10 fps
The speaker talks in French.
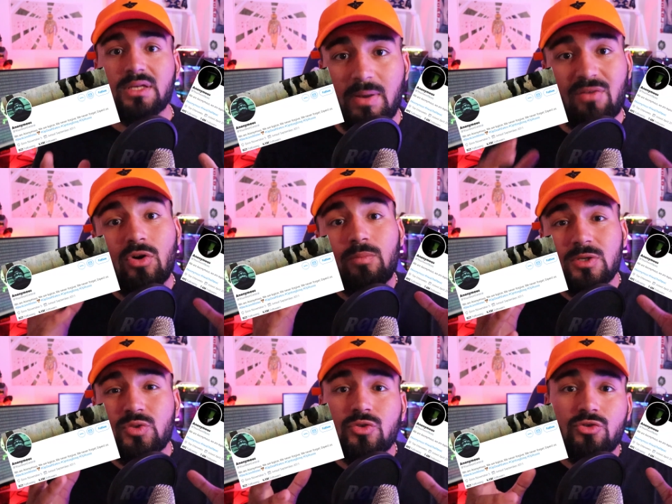Parfois, on
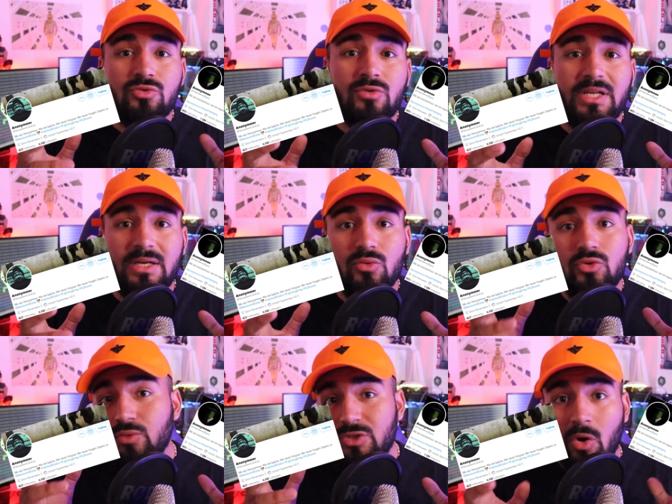pense que ce sont les
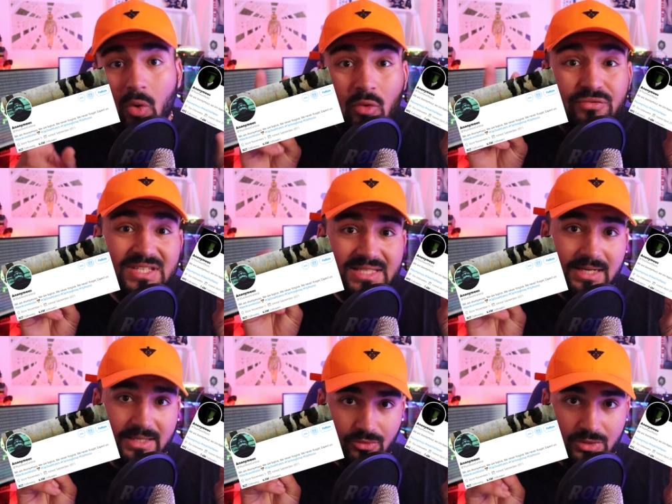comptes Twitter
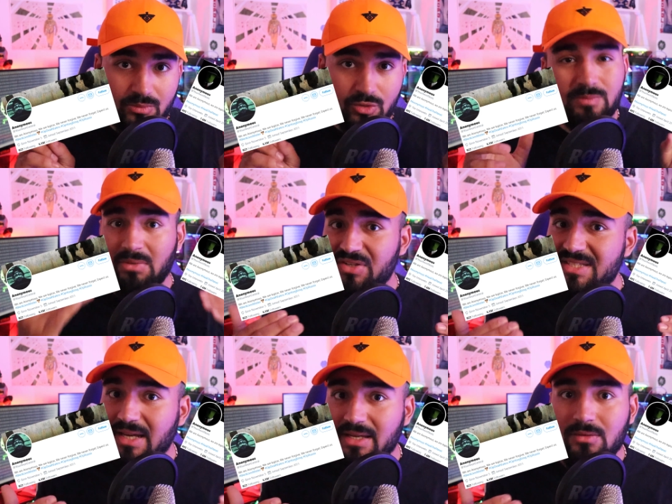officiels d'Anonymous, mais en fait,
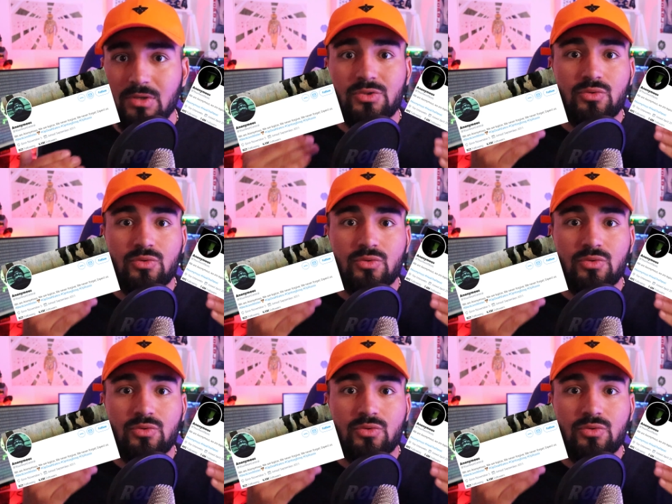ça n'a rien à voir.